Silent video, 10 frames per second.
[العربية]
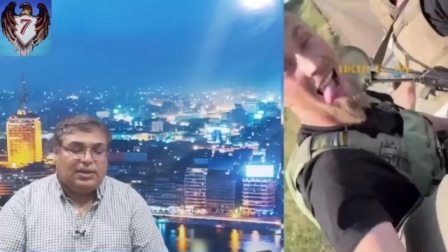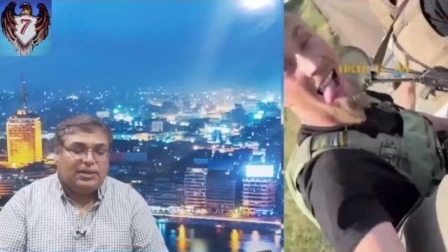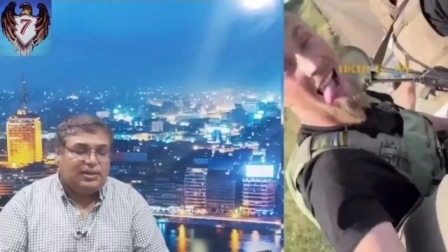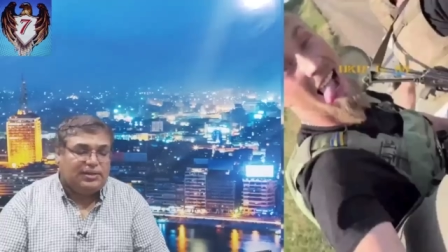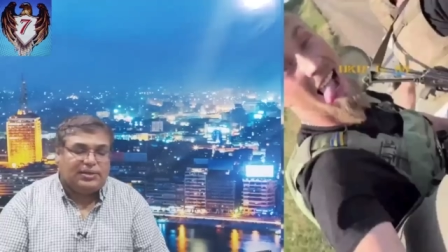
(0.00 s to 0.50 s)

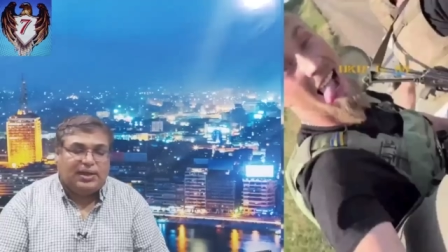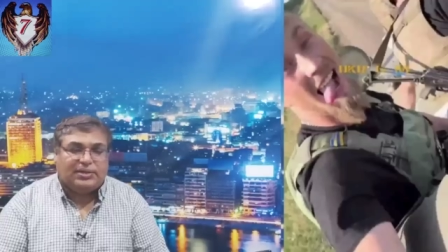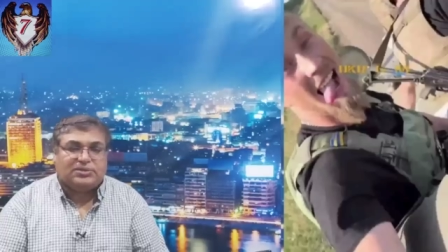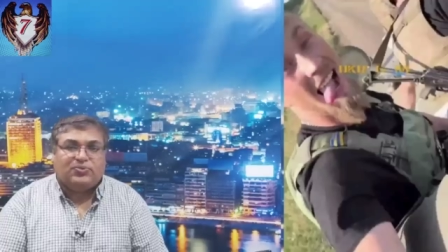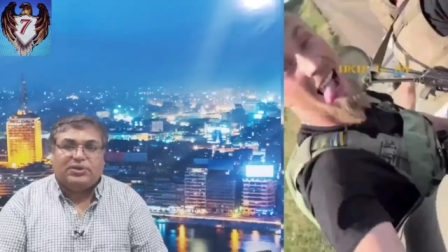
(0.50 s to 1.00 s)
آه، الاتحاد
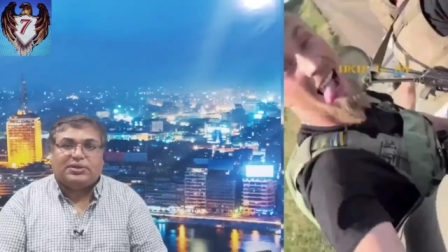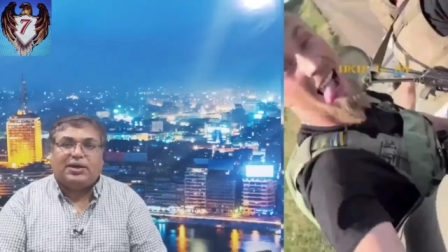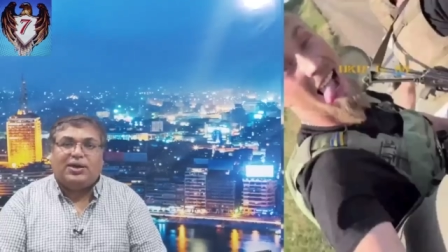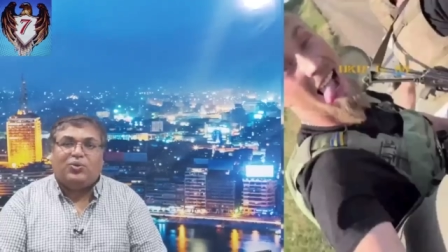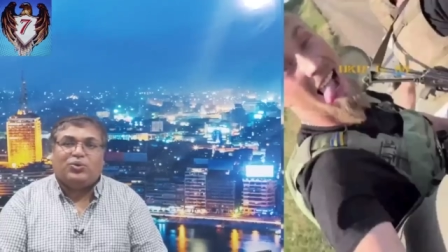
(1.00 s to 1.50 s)

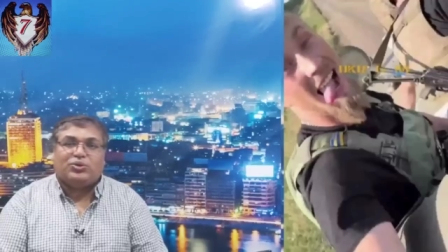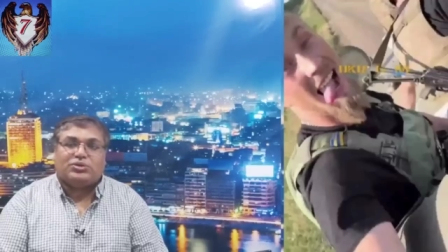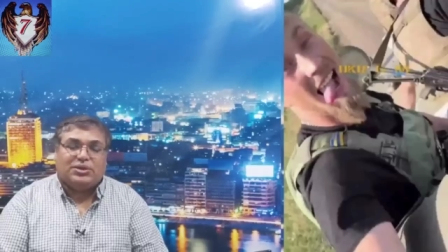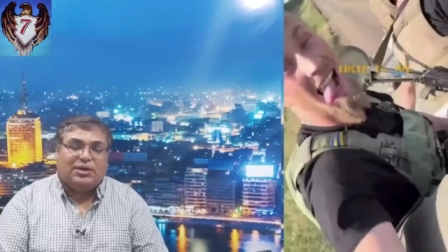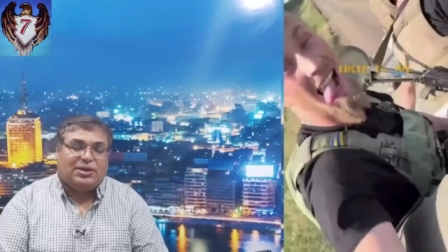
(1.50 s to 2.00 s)
السوفيتي او
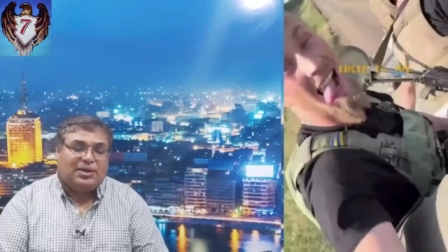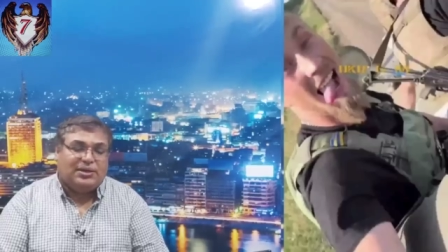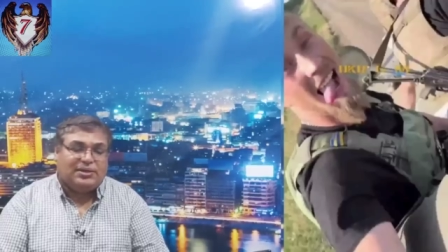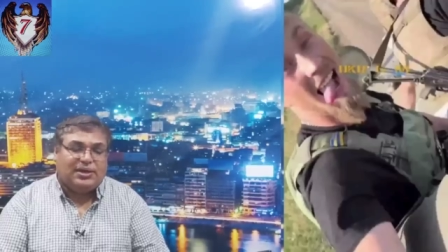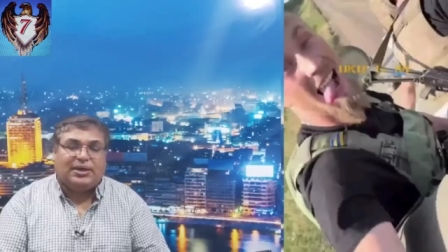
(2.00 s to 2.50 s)
روسيا
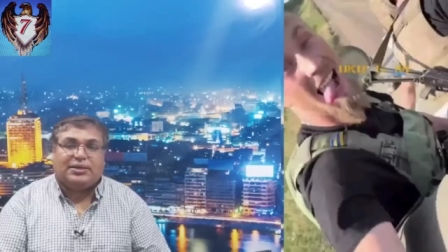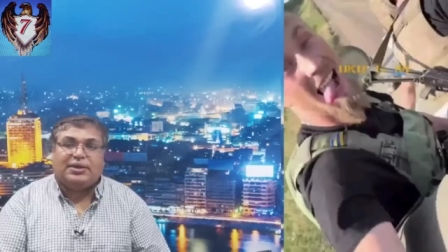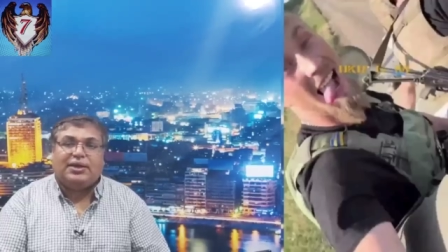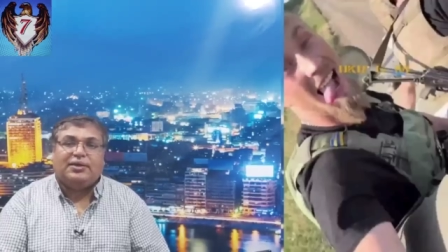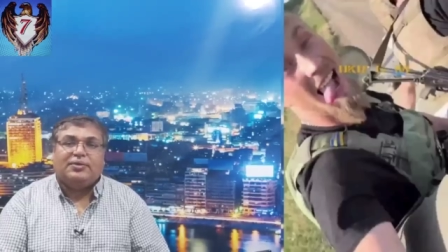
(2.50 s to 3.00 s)

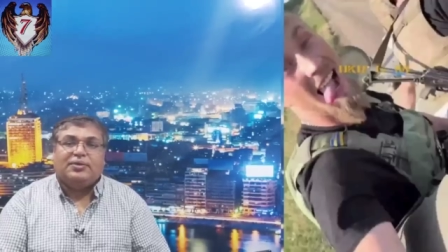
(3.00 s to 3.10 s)
الاتحاديه